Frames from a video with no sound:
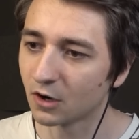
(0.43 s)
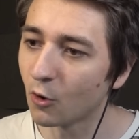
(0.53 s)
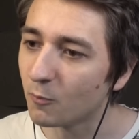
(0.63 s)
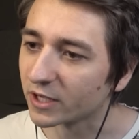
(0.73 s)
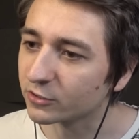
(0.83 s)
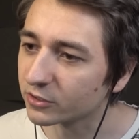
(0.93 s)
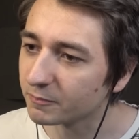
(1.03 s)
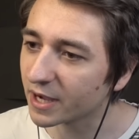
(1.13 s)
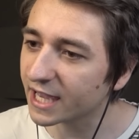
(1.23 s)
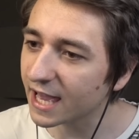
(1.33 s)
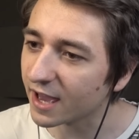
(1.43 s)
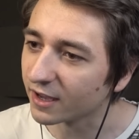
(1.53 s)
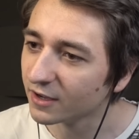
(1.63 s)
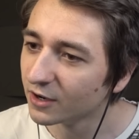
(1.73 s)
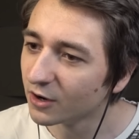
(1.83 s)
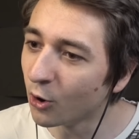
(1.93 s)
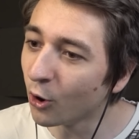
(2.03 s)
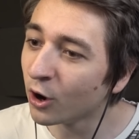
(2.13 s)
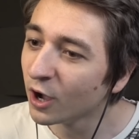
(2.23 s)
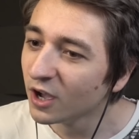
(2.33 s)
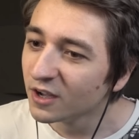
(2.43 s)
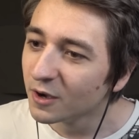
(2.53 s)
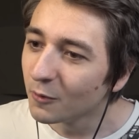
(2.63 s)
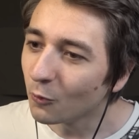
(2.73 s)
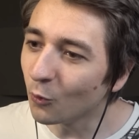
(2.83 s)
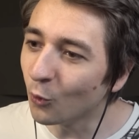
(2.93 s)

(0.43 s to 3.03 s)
Oh madonna, ma che è? Oh.